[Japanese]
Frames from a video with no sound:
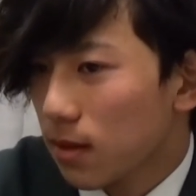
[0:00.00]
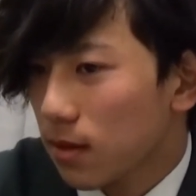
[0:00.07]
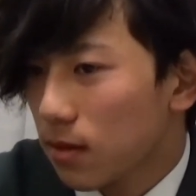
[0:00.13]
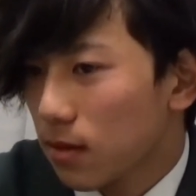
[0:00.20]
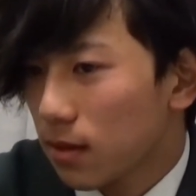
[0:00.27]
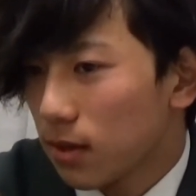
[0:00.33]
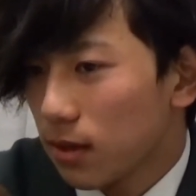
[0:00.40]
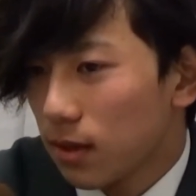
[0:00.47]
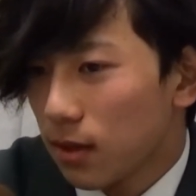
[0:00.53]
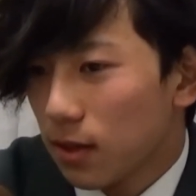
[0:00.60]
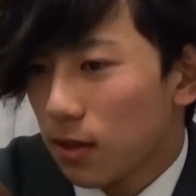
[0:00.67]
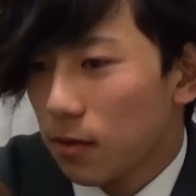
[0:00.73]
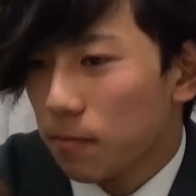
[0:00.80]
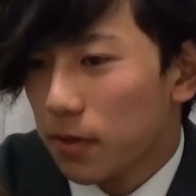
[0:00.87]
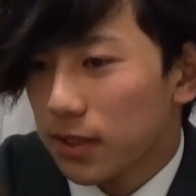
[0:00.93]

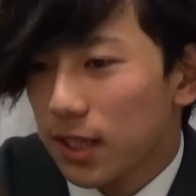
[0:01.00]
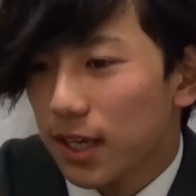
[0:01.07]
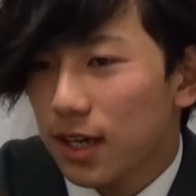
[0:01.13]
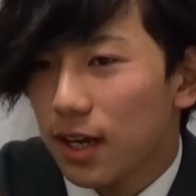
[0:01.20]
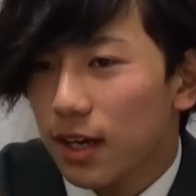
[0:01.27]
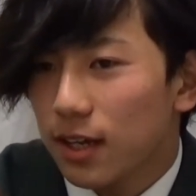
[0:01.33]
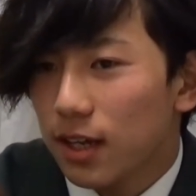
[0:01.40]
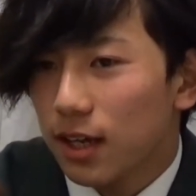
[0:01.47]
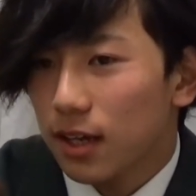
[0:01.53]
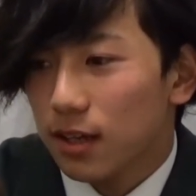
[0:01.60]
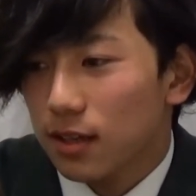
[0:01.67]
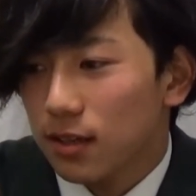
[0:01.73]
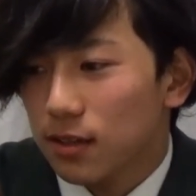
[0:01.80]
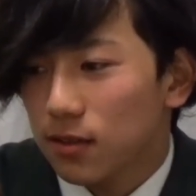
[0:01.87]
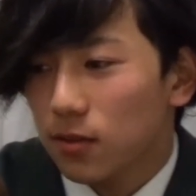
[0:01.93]
っぱ世界で
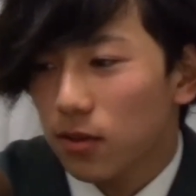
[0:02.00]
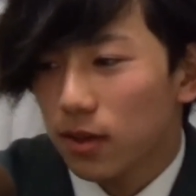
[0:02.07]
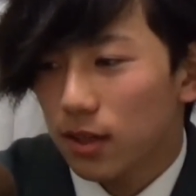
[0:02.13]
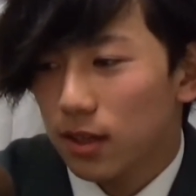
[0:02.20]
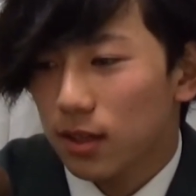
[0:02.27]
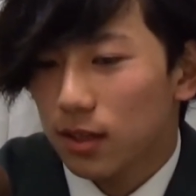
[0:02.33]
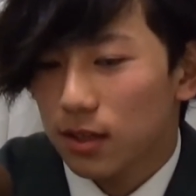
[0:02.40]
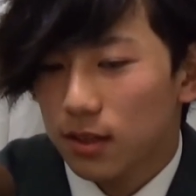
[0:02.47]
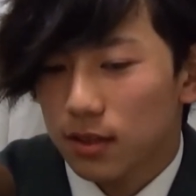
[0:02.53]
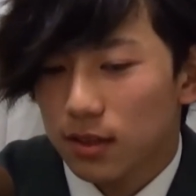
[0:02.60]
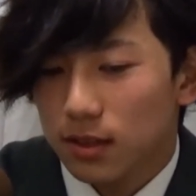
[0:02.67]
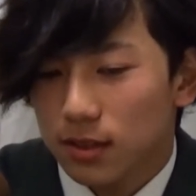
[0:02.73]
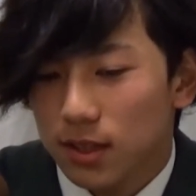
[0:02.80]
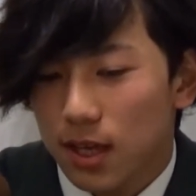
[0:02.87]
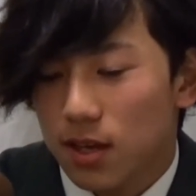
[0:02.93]
すごい
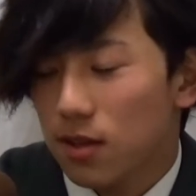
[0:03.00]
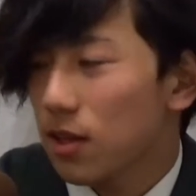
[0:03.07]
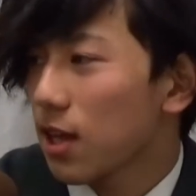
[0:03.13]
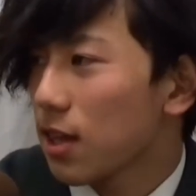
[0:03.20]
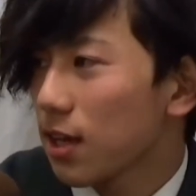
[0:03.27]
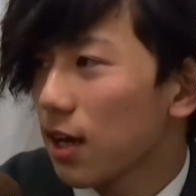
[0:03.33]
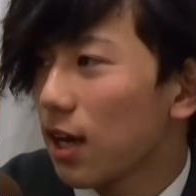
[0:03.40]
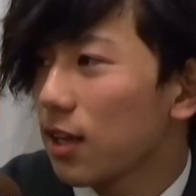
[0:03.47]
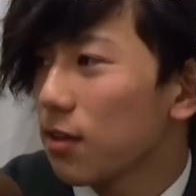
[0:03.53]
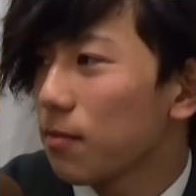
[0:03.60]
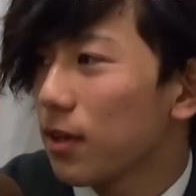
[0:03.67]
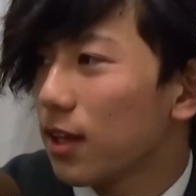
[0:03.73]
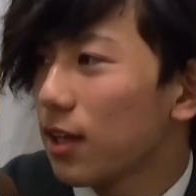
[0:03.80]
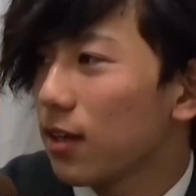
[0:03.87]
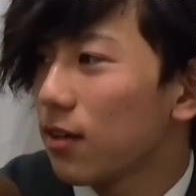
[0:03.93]
選手たちが集
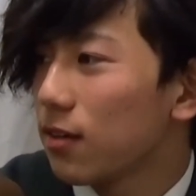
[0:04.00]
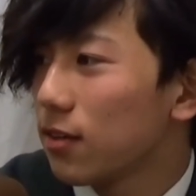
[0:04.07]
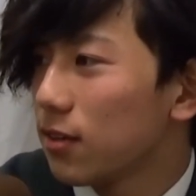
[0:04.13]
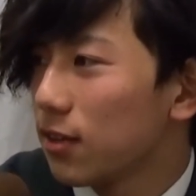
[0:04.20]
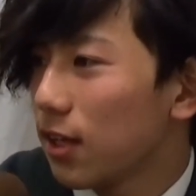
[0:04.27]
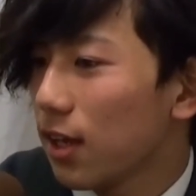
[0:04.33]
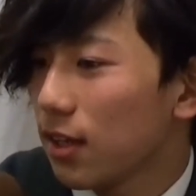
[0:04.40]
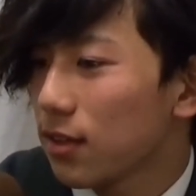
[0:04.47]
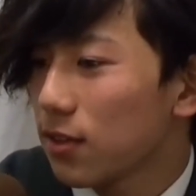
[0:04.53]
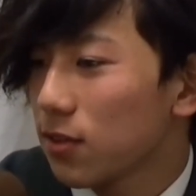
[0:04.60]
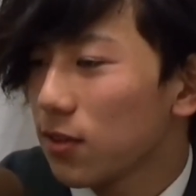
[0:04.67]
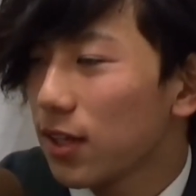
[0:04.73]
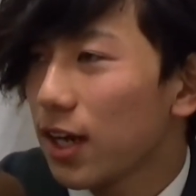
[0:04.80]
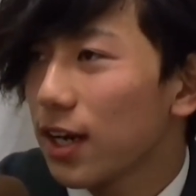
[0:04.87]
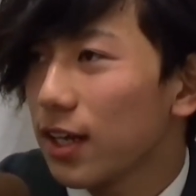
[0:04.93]
まってくるのでそ
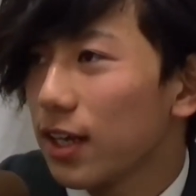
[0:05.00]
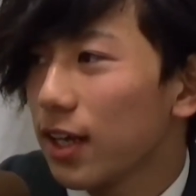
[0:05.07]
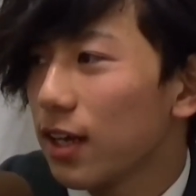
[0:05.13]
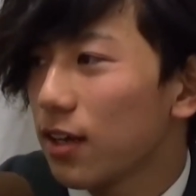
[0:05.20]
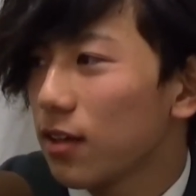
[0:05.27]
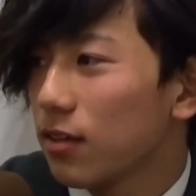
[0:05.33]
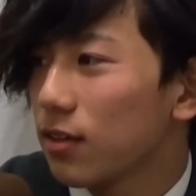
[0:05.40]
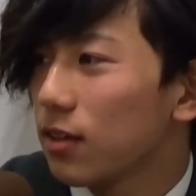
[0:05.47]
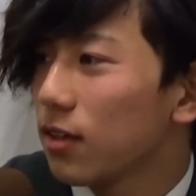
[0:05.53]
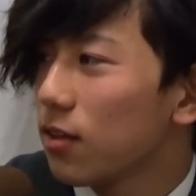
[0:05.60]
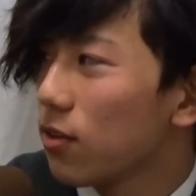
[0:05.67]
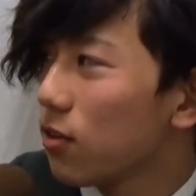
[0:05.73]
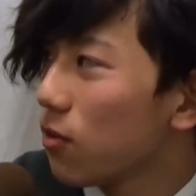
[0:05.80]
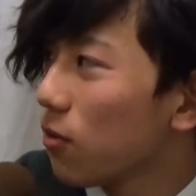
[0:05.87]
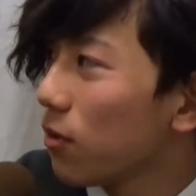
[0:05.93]
の中で
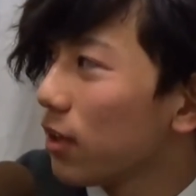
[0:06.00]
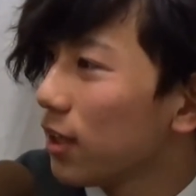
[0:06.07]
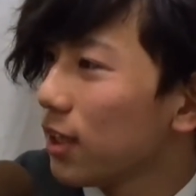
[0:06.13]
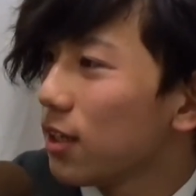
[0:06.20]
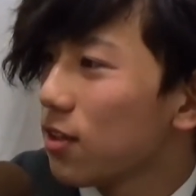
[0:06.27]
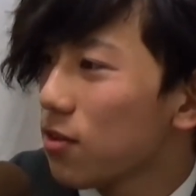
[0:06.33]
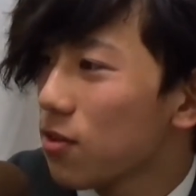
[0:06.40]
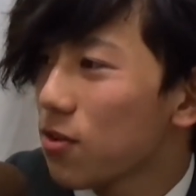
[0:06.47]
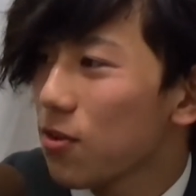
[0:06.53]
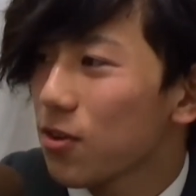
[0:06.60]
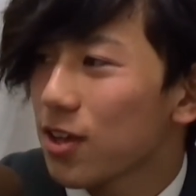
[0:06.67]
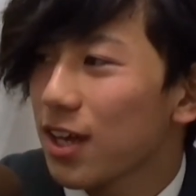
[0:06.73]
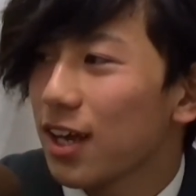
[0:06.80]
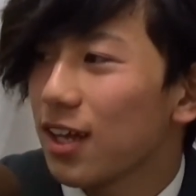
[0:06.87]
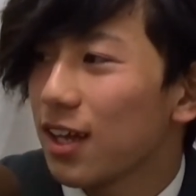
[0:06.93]
上位に入賞
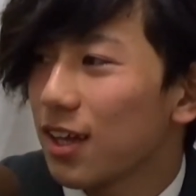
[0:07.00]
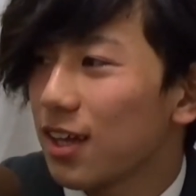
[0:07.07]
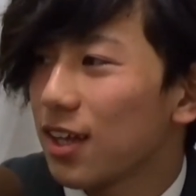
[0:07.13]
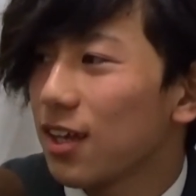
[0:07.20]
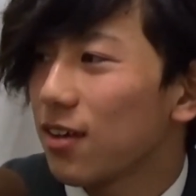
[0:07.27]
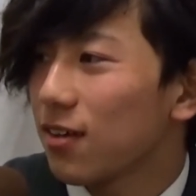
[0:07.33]
したいなってい